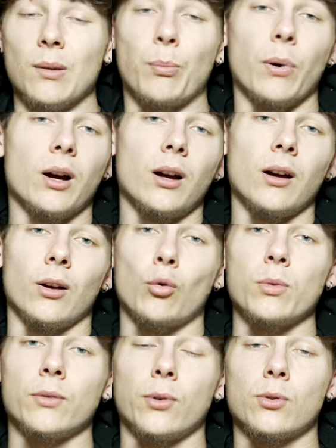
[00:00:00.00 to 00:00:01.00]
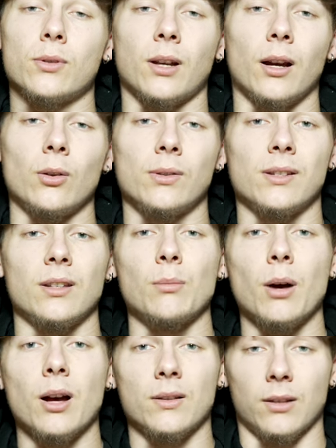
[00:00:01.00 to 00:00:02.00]
c'est pas euh, combien de fois tu seras allé au
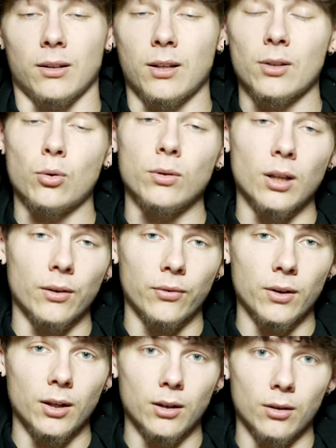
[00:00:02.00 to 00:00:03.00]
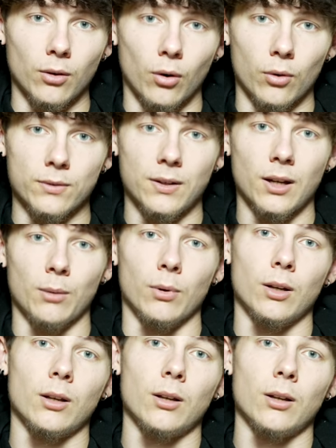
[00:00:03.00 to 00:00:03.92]
cinéma, c'est qu'est-ce que tu as fait en termes